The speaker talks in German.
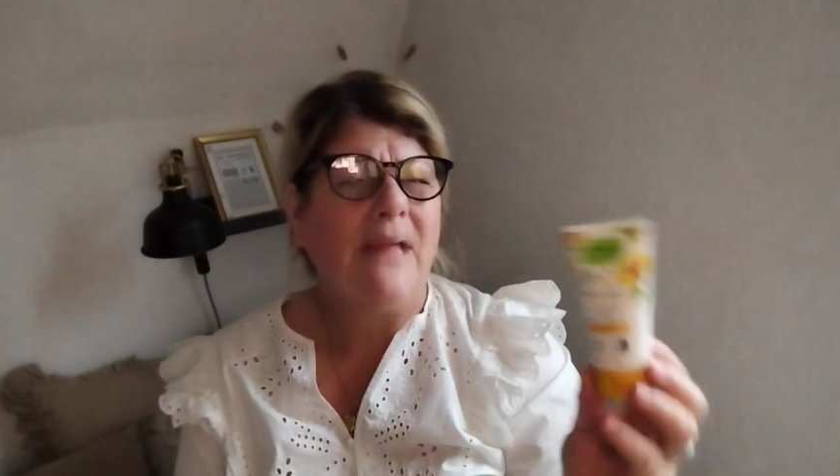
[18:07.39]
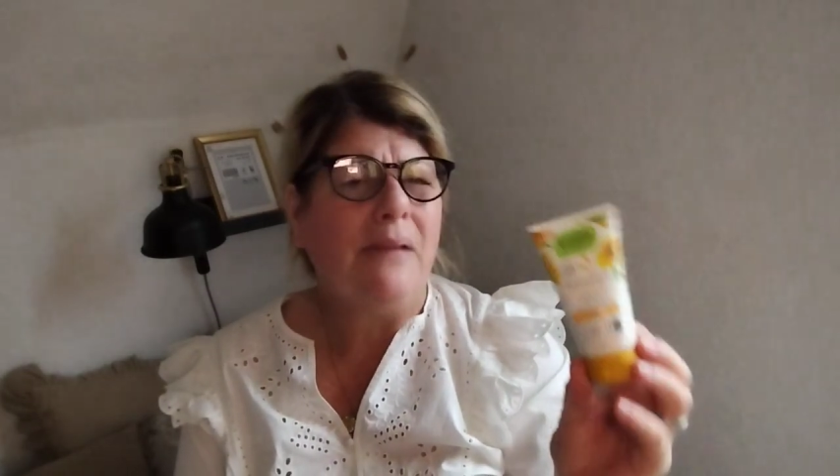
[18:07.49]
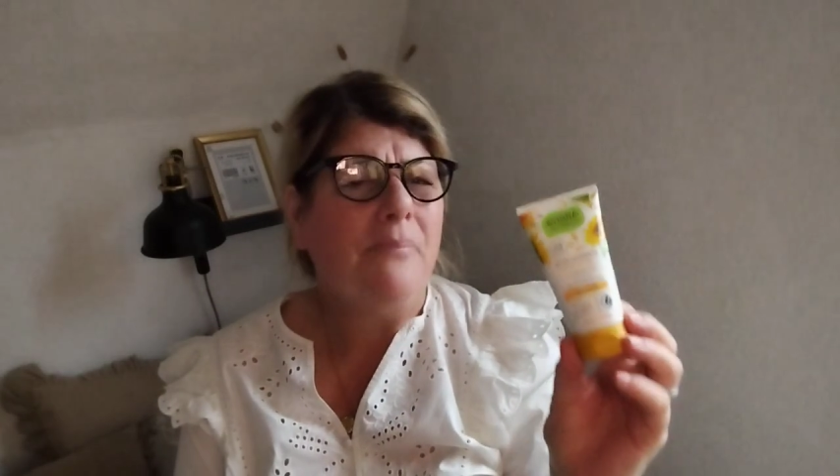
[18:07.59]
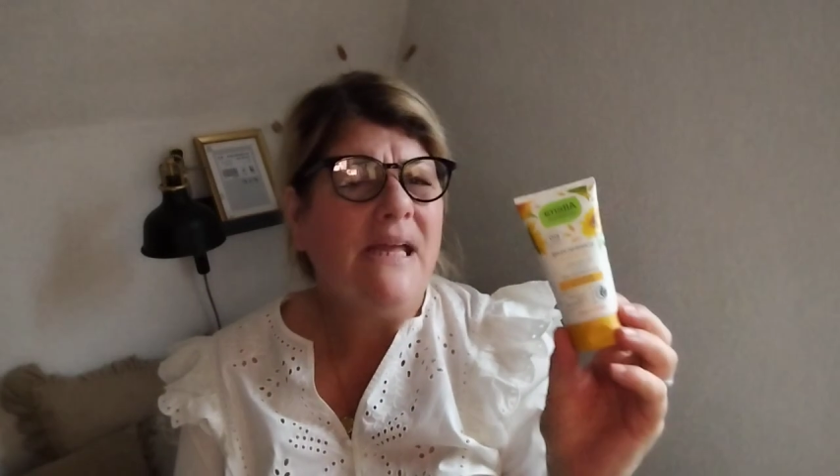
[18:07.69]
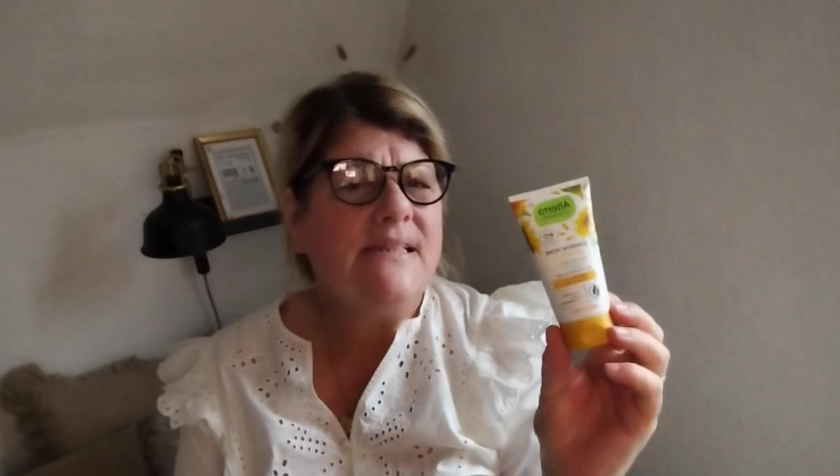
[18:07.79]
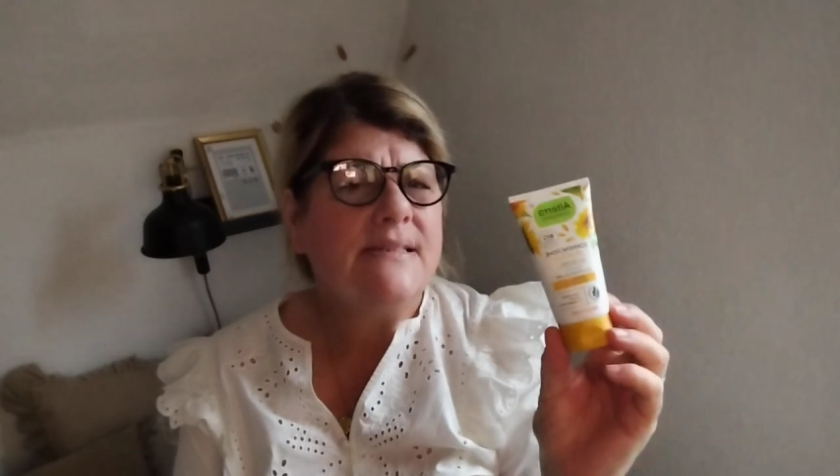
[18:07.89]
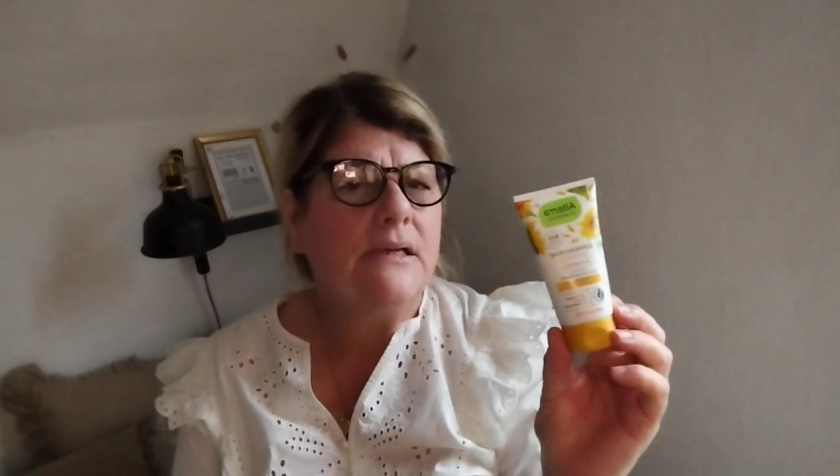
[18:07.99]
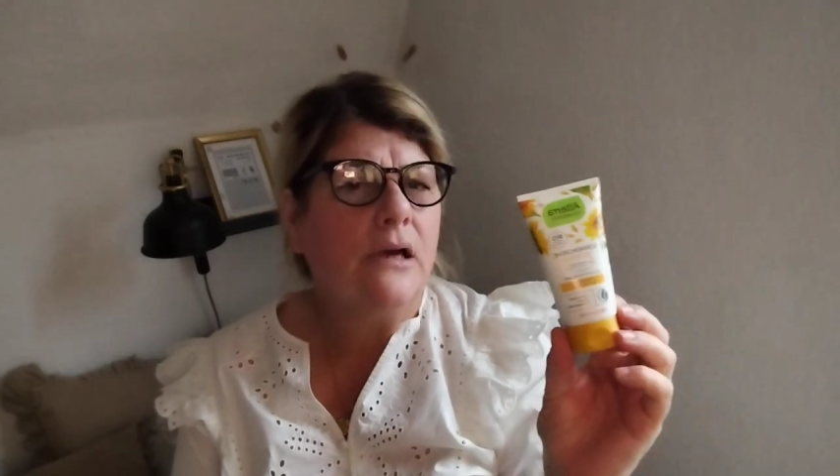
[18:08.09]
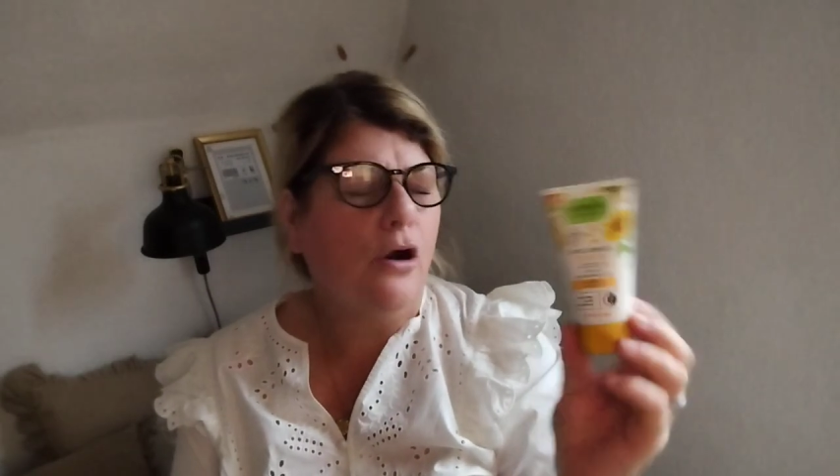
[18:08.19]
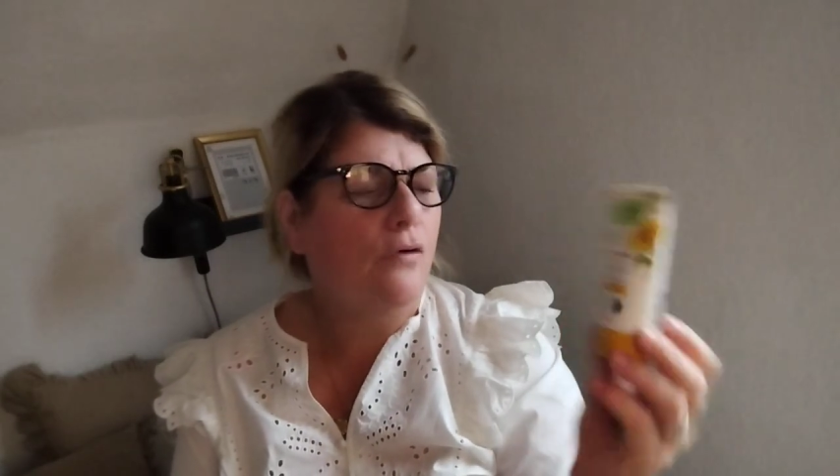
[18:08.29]
im März
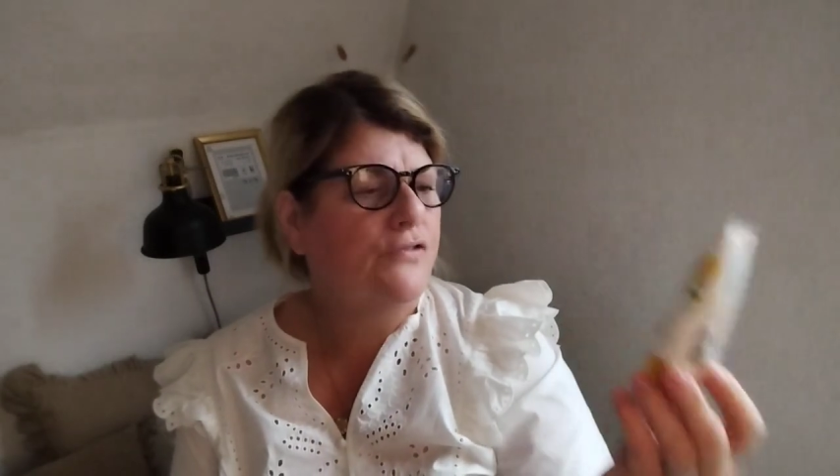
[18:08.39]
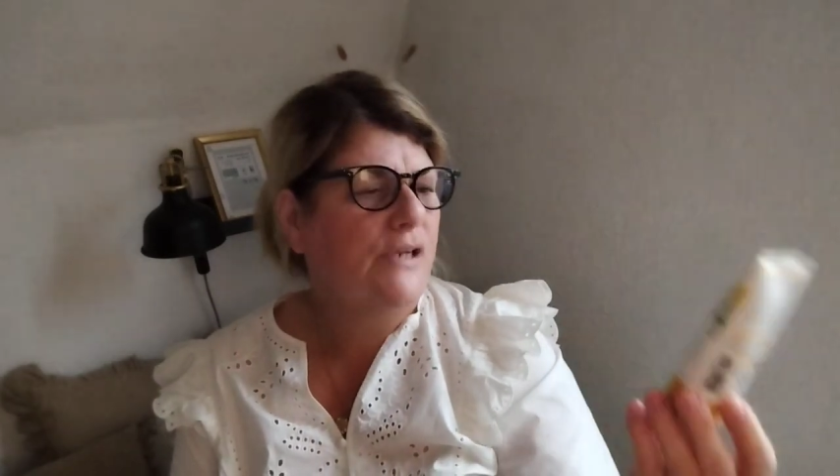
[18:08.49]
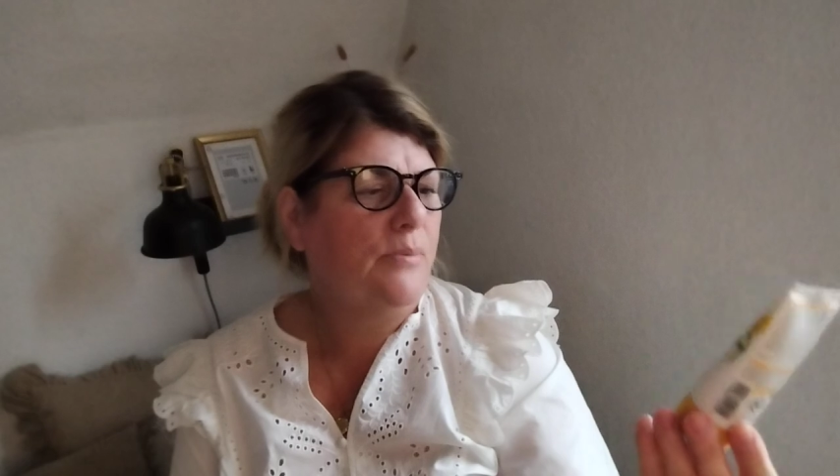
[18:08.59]
gekauft,